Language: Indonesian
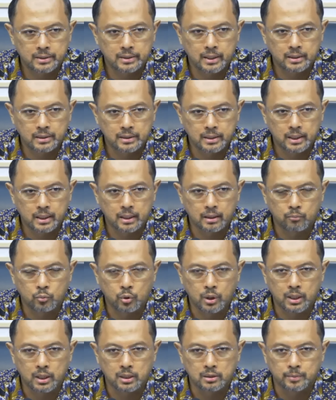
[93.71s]
saja,
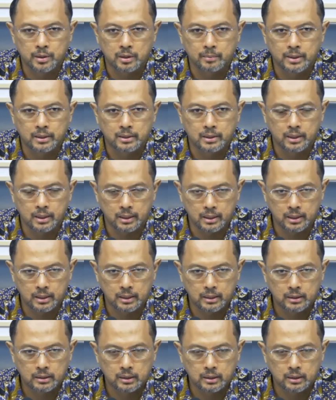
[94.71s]
bukan aspek material.